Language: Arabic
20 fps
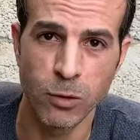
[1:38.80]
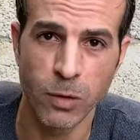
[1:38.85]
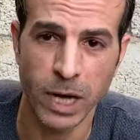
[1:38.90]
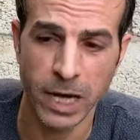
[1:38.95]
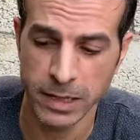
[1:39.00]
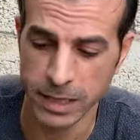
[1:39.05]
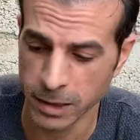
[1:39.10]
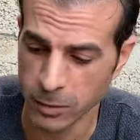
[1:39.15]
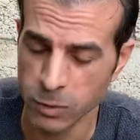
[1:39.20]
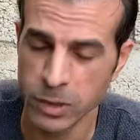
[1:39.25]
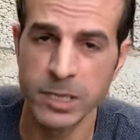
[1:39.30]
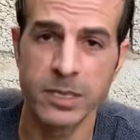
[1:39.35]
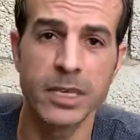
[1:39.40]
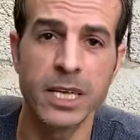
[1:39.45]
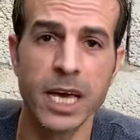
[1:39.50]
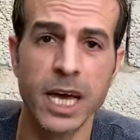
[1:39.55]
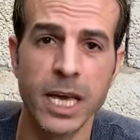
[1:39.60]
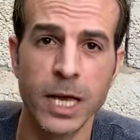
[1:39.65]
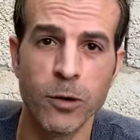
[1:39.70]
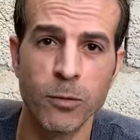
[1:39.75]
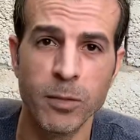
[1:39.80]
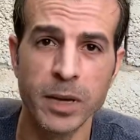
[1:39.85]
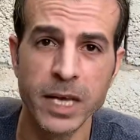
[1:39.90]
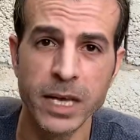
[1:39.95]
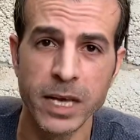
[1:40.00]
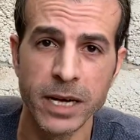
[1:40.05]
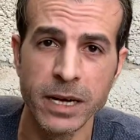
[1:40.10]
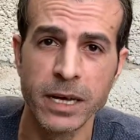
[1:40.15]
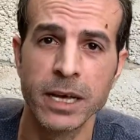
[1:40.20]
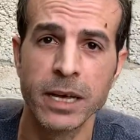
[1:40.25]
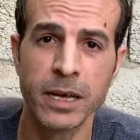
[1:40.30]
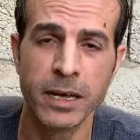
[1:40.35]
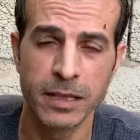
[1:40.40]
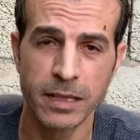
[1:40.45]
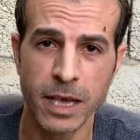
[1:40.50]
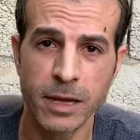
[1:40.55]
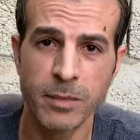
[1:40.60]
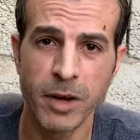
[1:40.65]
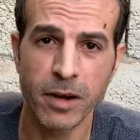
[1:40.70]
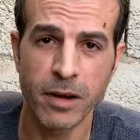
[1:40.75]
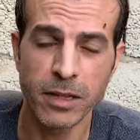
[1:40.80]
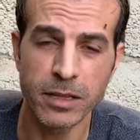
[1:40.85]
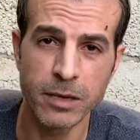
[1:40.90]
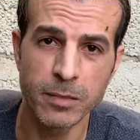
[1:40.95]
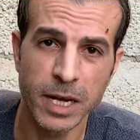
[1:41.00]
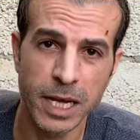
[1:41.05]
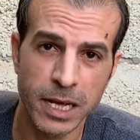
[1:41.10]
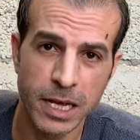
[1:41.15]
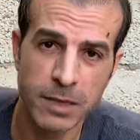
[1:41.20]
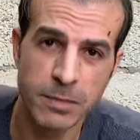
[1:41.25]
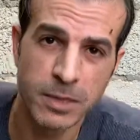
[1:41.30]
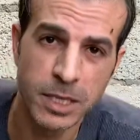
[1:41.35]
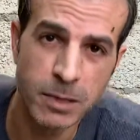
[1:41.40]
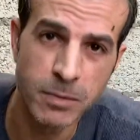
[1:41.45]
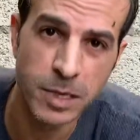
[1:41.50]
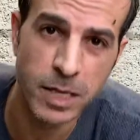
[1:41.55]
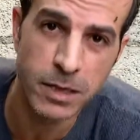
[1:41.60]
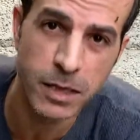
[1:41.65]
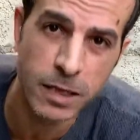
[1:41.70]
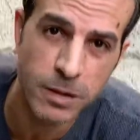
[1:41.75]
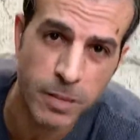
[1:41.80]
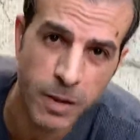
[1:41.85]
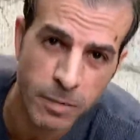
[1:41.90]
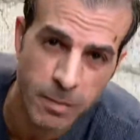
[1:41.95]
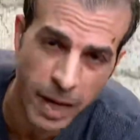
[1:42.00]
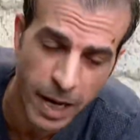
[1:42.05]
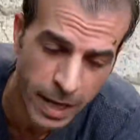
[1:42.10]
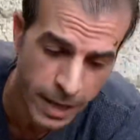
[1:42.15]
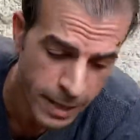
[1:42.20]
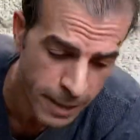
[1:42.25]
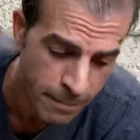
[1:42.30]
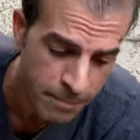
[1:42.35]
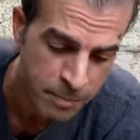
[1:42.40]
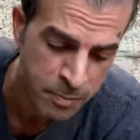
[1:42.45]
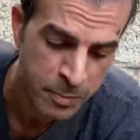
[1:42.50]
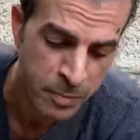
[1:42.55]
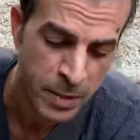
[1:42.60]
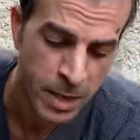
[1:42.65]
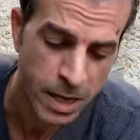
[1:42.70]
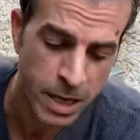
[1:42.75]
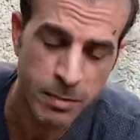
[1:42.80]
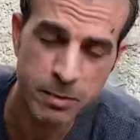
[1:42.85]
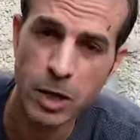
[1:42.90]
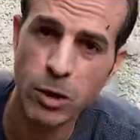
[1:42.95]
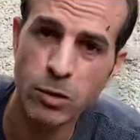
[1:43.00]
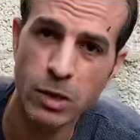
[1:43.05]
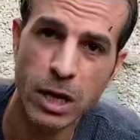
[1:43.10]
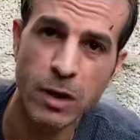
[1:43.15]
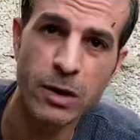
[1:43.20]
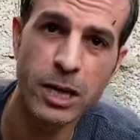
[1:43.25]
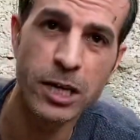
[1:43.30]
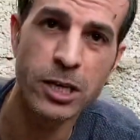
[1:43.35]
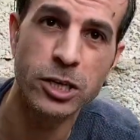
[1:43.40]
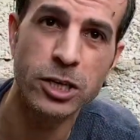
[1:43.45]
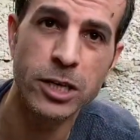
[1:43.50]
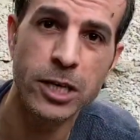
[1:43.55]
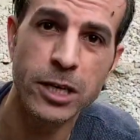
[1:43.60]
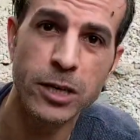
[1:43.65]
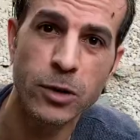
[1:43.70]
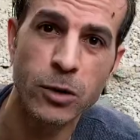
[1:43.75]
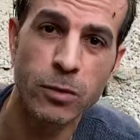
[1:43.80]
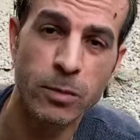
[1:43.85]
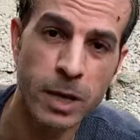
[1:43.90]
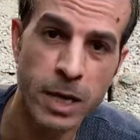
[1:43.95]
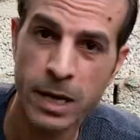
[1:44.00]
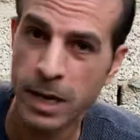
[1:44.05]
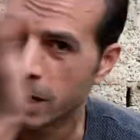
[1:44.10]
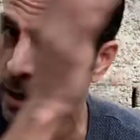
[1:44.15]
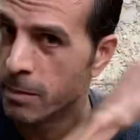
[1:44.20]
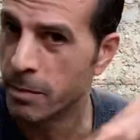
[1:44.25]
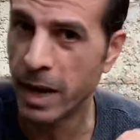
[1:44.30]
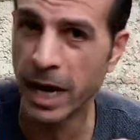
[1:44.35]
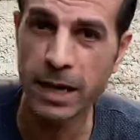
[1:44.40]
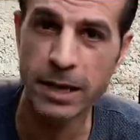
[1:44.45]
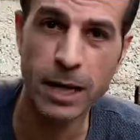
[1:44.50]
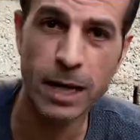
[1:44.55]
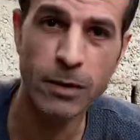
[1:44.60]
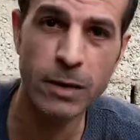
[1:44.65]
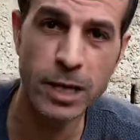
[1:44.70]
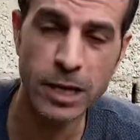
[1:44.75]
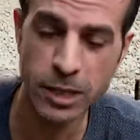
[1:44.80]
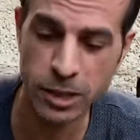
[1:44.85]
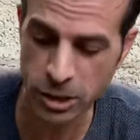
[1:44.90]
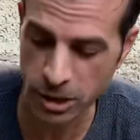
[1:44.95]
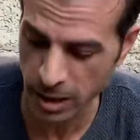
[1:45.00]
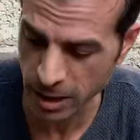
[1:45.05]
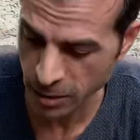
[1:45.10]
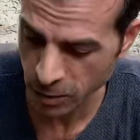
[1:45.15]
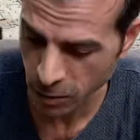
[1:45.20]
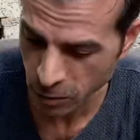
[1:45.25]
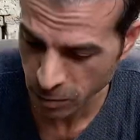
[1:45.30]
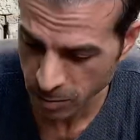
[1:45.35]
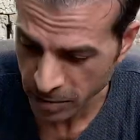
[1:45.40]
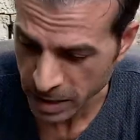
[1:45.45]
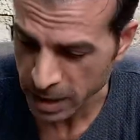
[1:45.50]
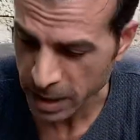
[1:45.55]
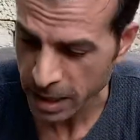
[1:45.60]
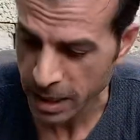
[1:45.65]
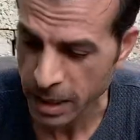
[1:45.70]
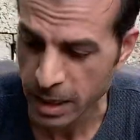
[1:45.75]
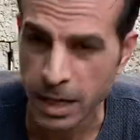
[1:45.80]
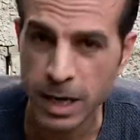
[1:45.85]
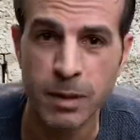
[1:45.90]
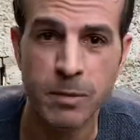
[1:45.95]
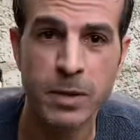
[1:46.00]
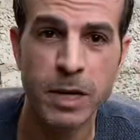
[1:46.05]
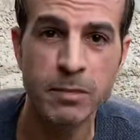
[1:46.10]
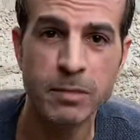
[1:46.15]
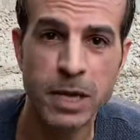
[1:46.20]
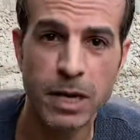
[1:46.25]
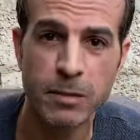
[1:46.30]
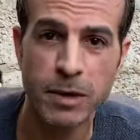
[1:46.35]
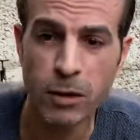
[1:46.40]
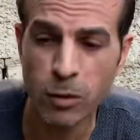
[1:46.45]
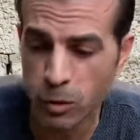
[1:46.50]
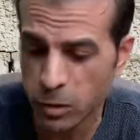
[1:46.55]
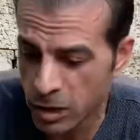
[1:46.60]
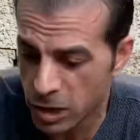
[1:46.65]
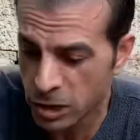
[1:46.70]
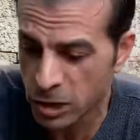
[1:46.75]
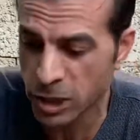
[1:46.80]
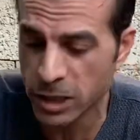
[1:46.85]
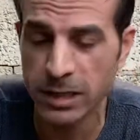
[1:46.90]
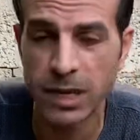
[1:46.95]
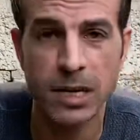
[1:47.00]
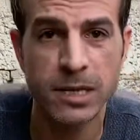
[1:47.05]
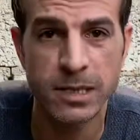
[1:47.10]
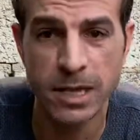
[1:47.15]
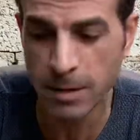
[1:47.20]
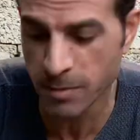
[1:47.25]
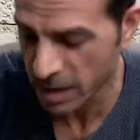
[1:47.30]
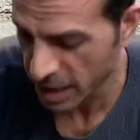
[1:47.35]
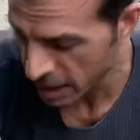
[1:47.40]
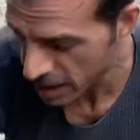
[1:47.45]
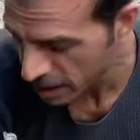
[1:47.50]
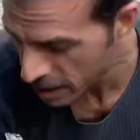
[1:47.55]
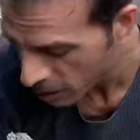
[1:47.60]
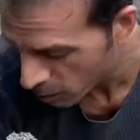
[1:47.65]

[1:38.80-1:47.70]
واحده ونسقيها يوميا دايما رطبه لغايه ما تبدا تكبر معانا بتاخد حوالي 20 يوم بعد حوالي 20 يوم بنبدا باخد الشتل زي ما هي